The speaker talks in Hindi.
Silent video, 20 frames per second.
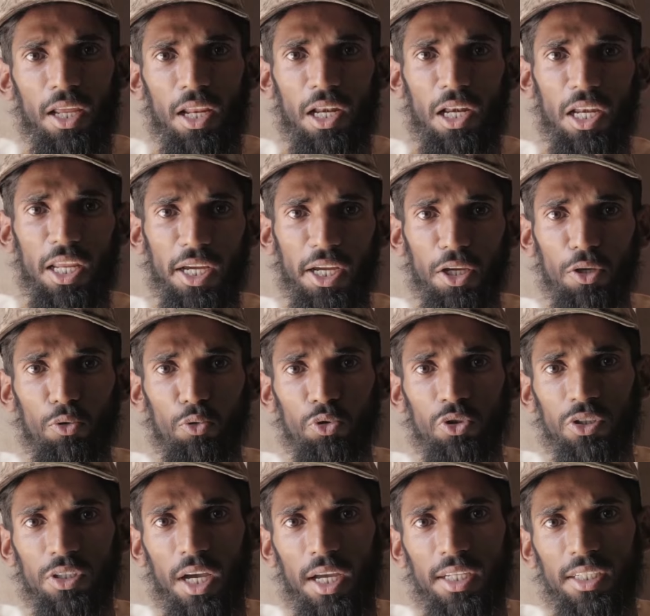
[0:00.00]
लेकिन
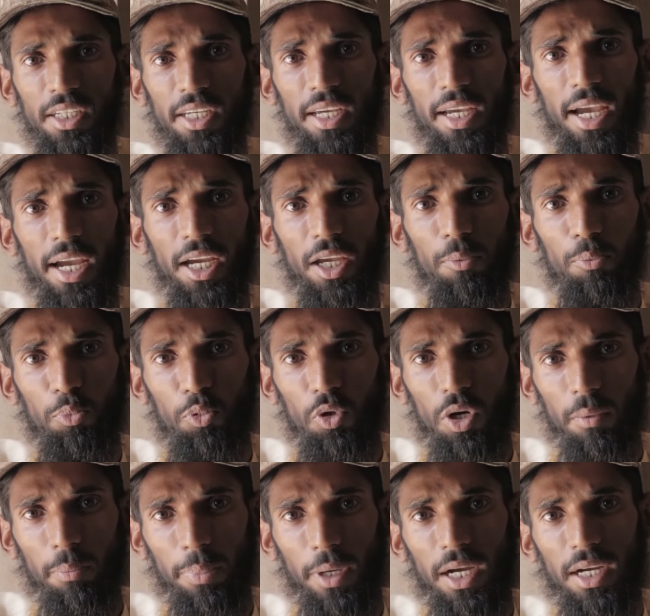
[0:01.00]
उसका ये है कि
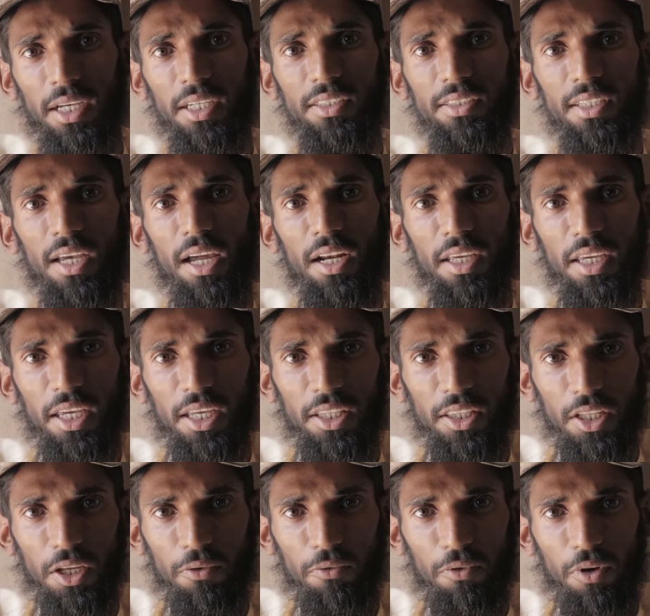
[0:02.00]
पूरे पाकिस्तान के
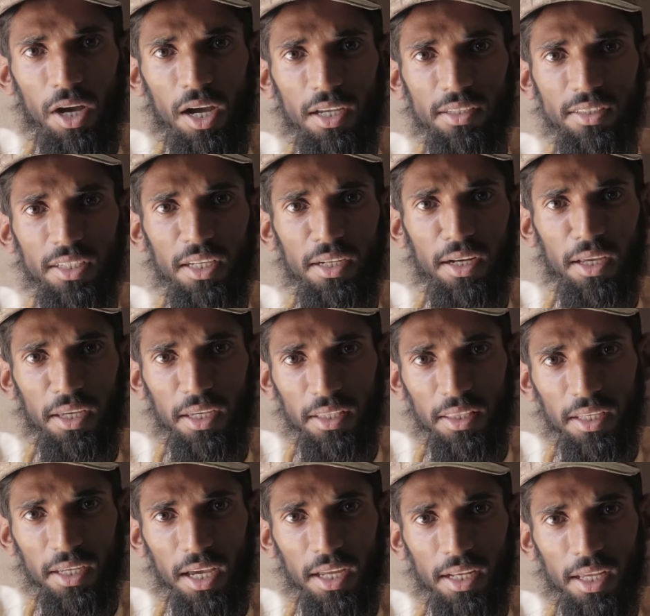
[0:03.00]
अंदर वहां से नहीं
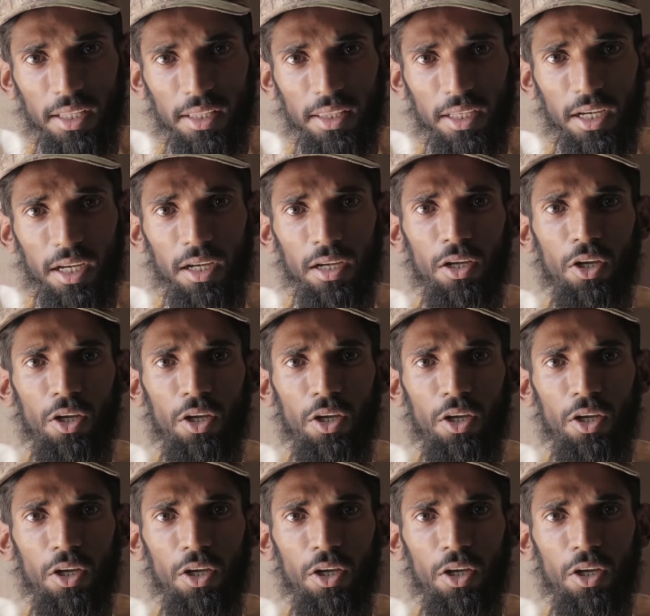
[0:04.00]
दिया जाता